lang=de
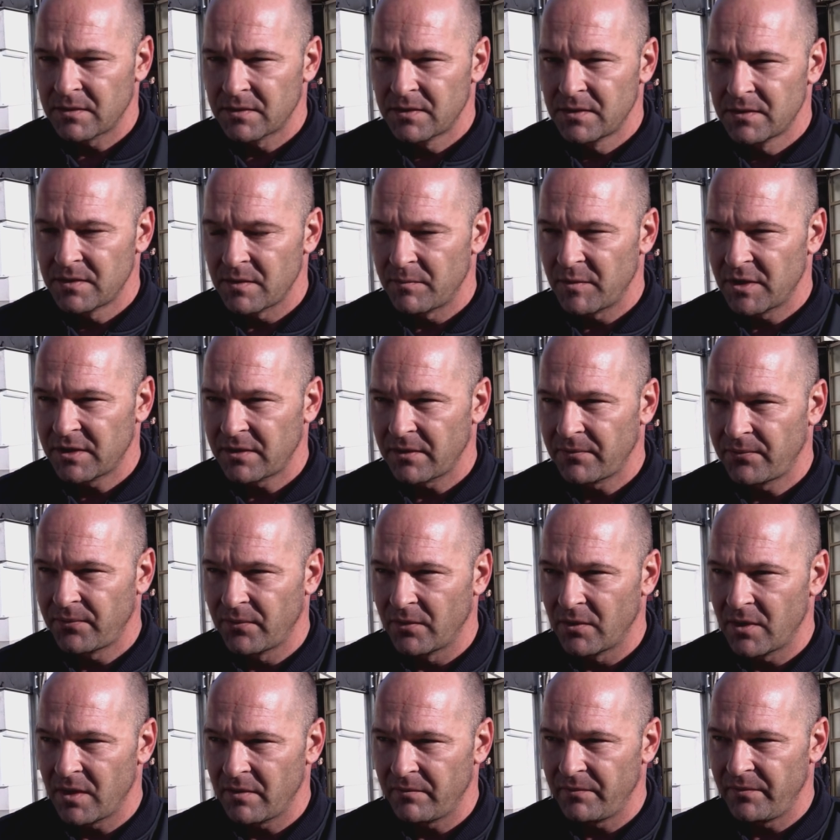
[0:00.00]
das ist einmal der
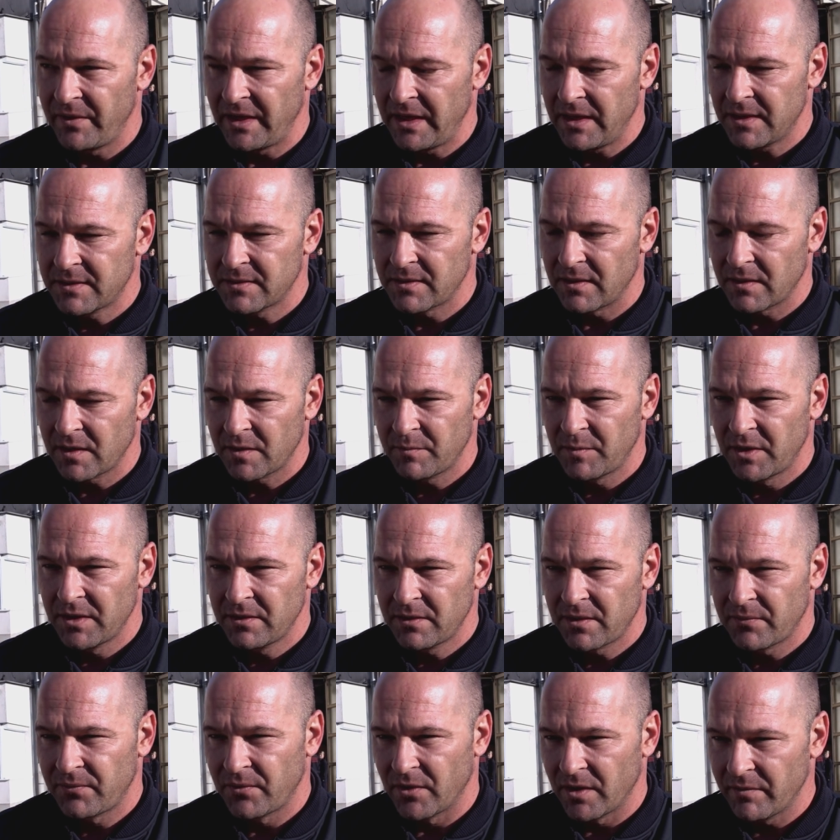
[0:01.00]
Vorweg, sage ich mal,
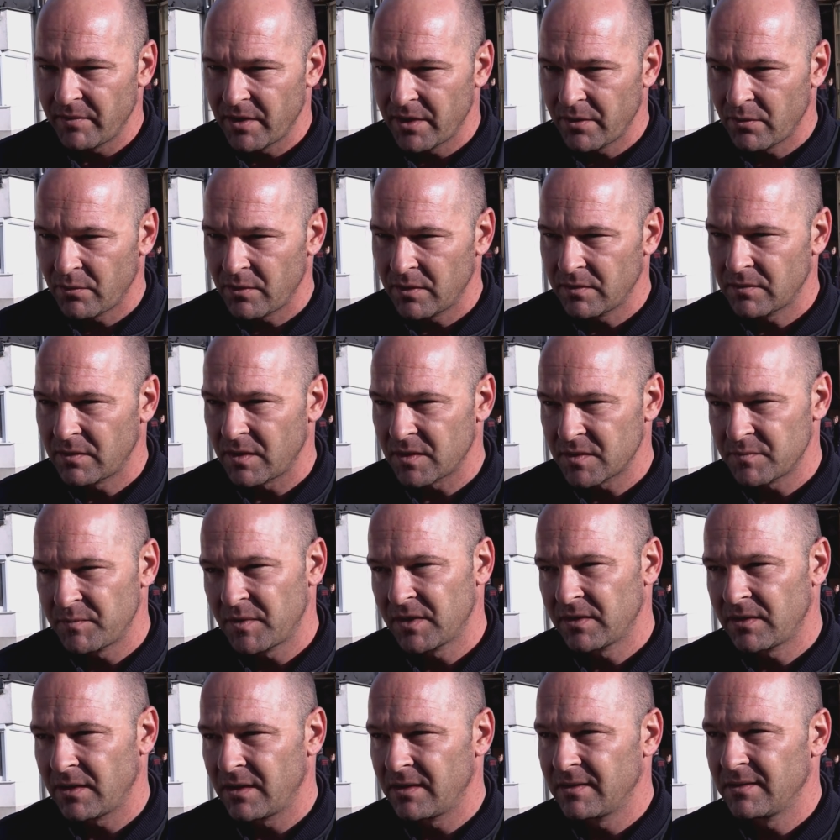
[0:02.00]
in der Feuerwehrjugend, dass
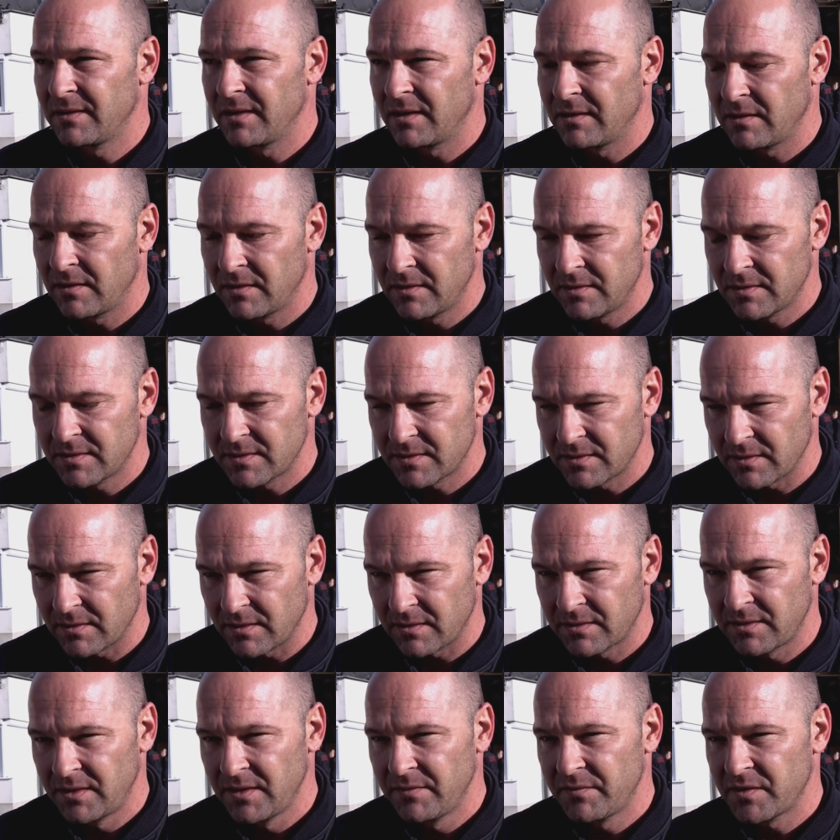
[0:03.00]
man dann als
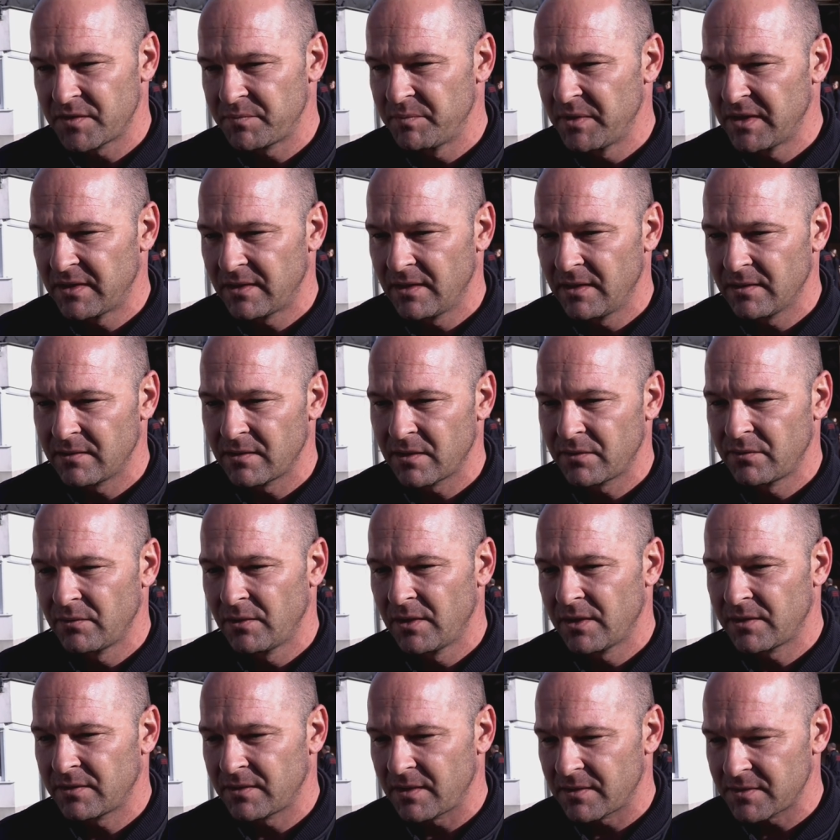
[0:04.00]
aktives Mitglied
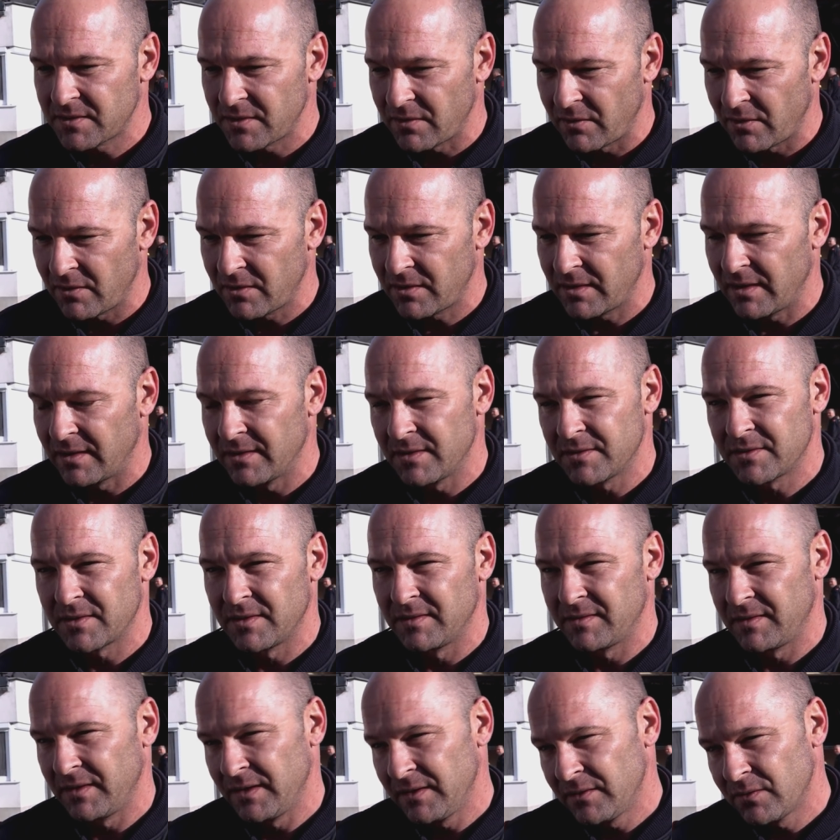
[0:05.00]
natürlich das auch alles
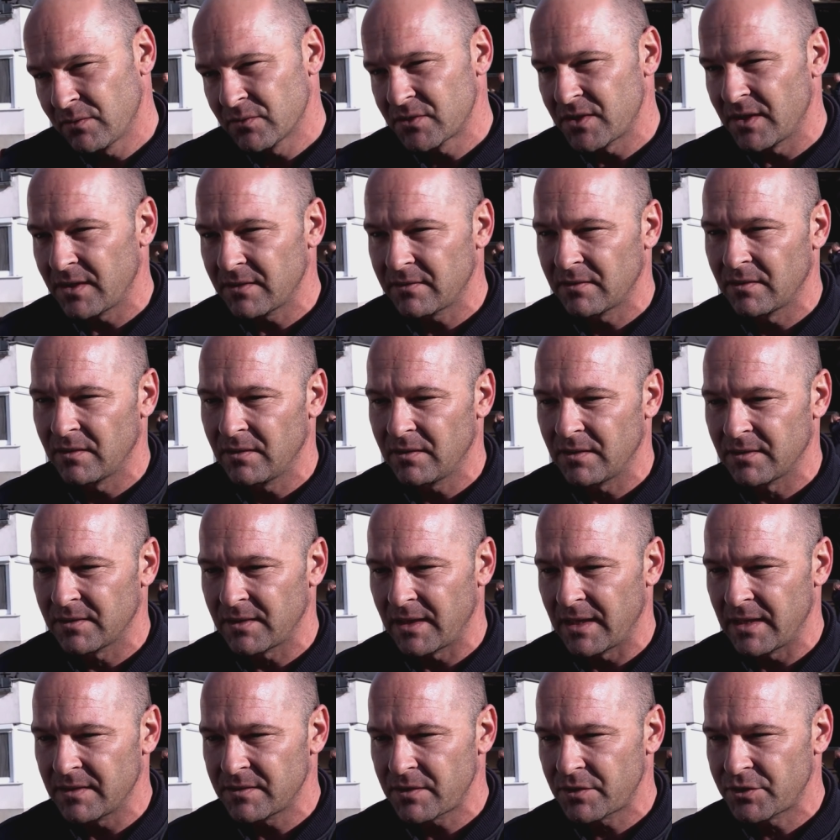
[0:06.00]
halt intus hat, ne, an
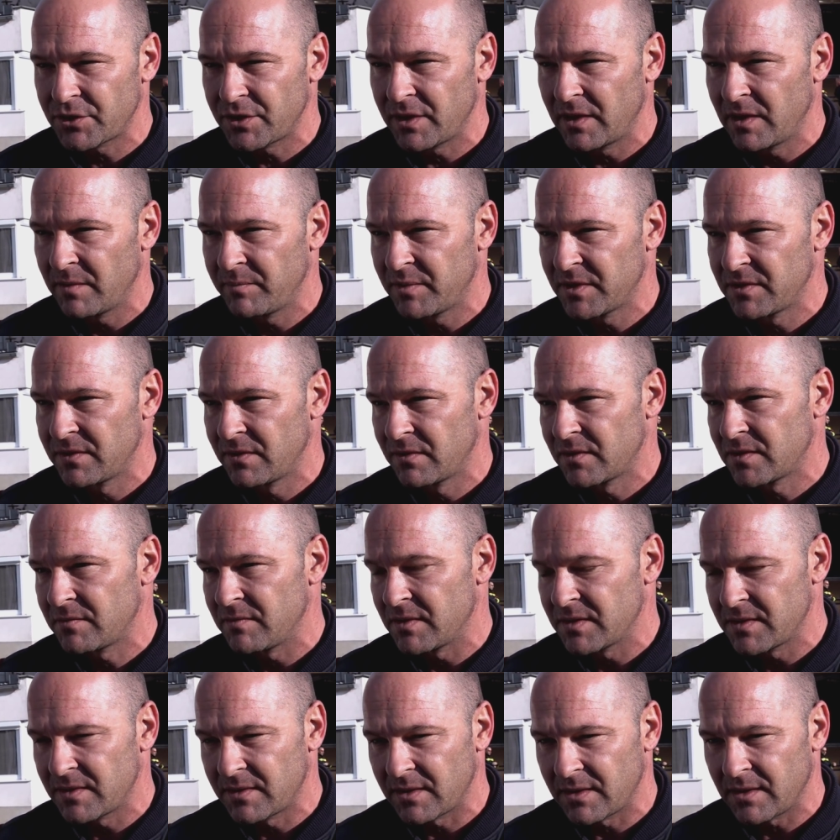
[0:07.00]
der Einsatzstelle
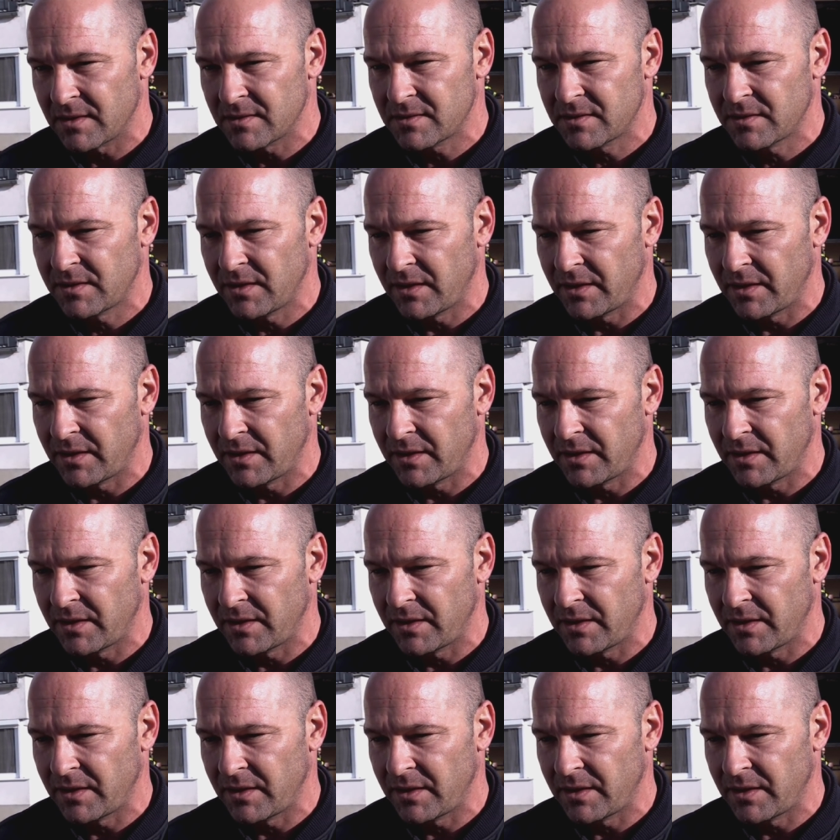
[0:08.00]
beziehungsweise die ganzen